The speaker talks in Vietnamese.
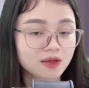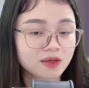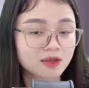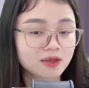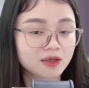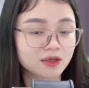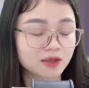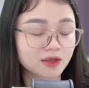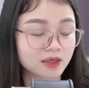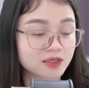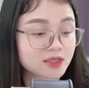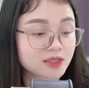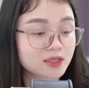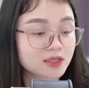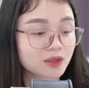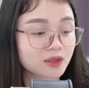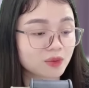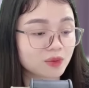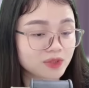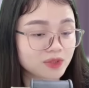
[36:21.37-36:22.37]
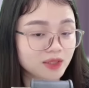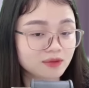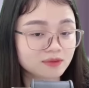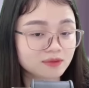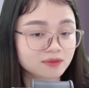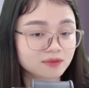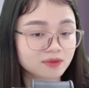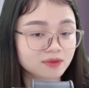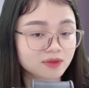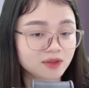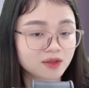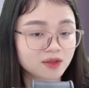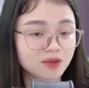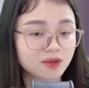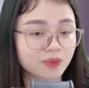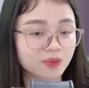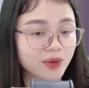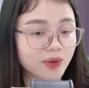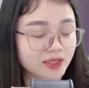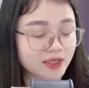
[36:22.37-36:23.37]
Gần sân khấu nhất
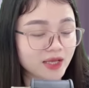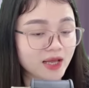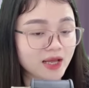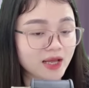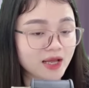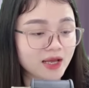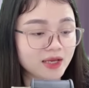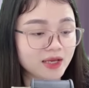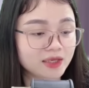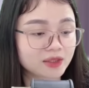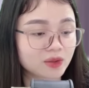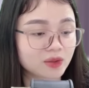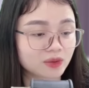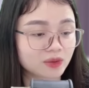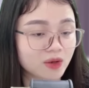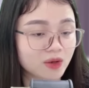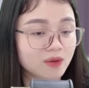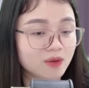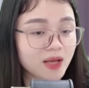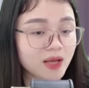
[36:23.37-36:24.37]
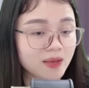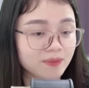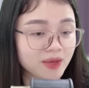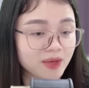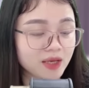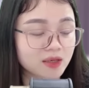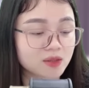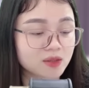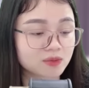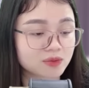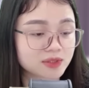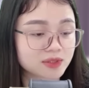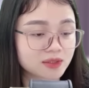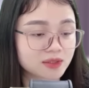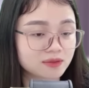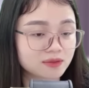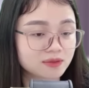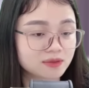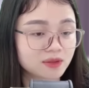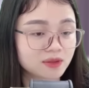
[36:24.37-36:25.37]
Ngoài cả hai còn có ba mẹ Hồng Sơn
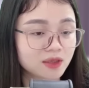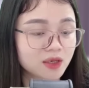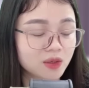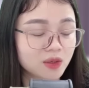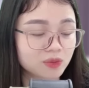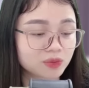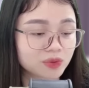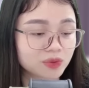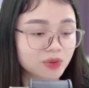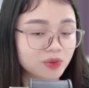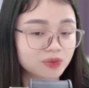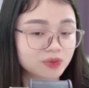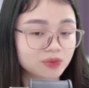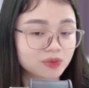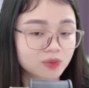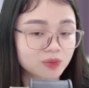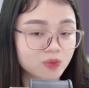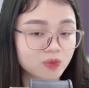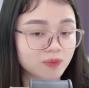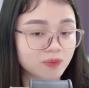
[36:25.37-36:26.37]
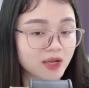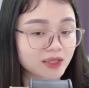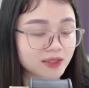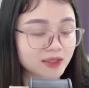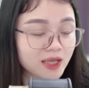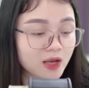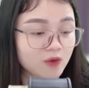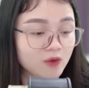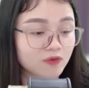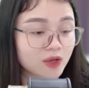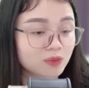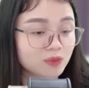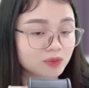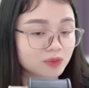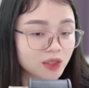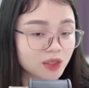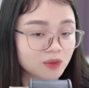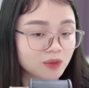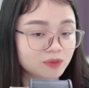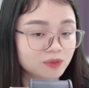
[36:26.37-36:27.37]
Ông Thôn cùng bà Thảo và ông
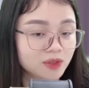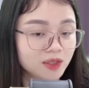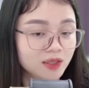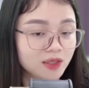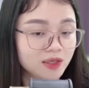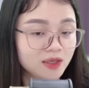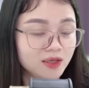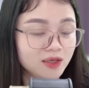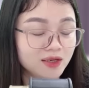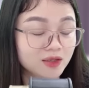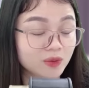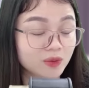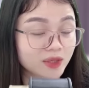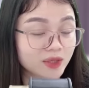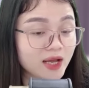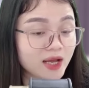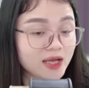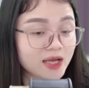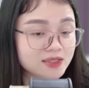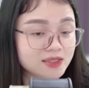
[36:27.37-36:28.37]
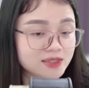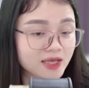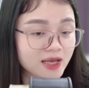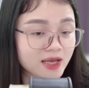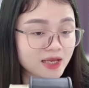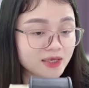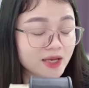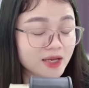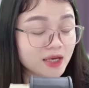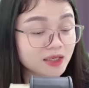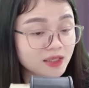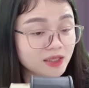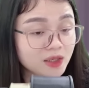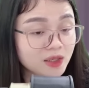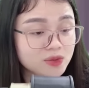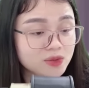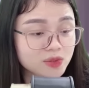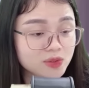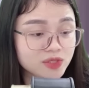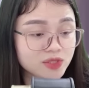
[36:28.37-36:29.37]
Thông Còn cả hạt rẻ đáng yêu
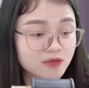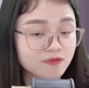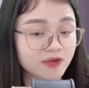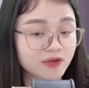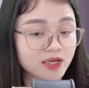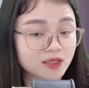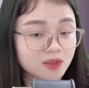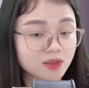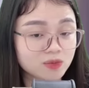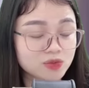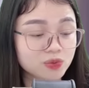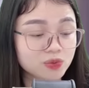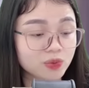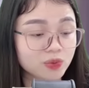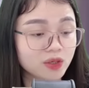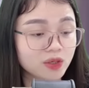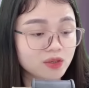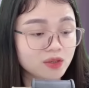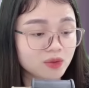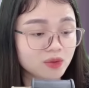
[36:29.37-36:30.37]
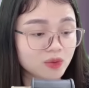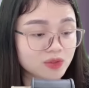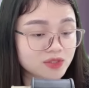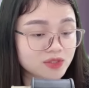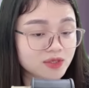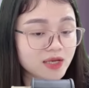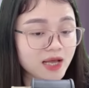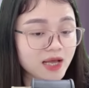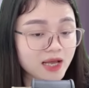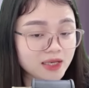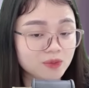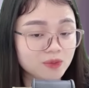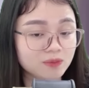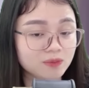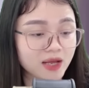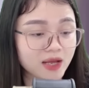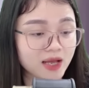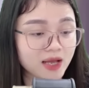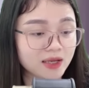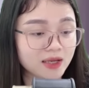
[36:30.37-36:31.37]
trong chiếc váy công chúa Ngồi giữa hai ông
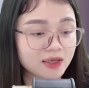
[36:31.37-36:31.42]
bà